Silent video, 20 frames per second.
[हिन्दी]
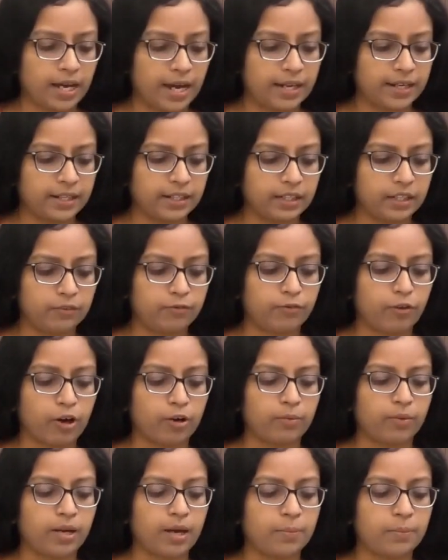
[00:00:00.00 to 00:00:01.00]
डायरेक्टली
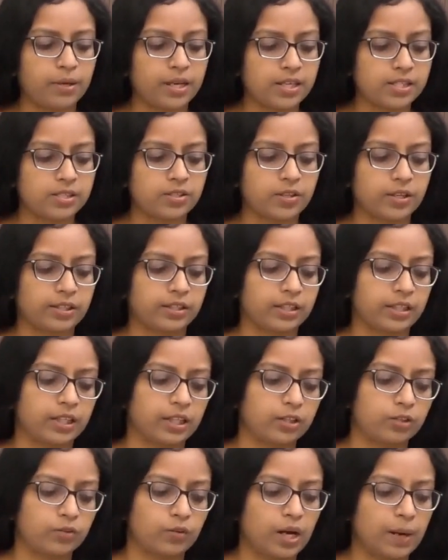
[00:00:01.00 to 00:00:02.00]
फॉर्मूला बेस्ड रहते
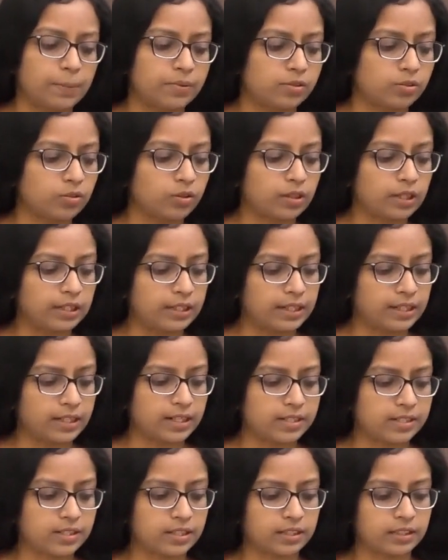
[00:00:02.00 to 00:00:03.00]
हैं तो आप इसको क्लियर
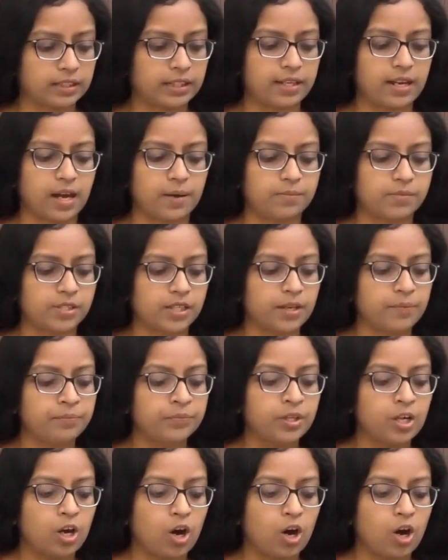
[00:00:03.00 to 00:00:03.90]
कर सकते हैं आराम से